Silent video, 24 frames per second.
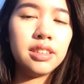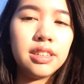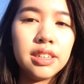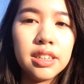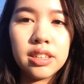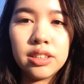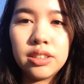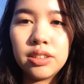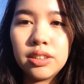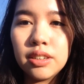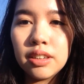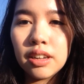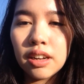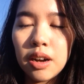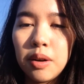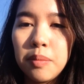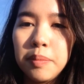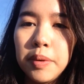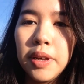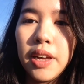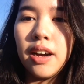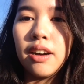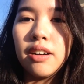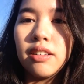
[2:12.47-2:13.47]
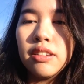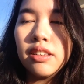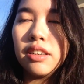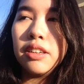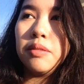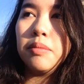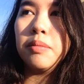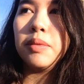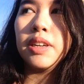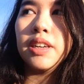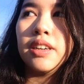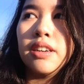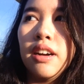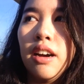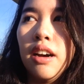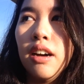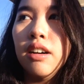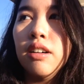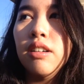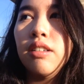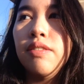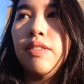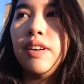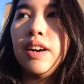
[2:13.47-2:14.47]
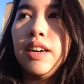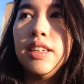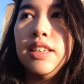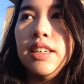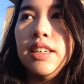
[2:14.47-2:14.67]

进去那个庙里面，然后发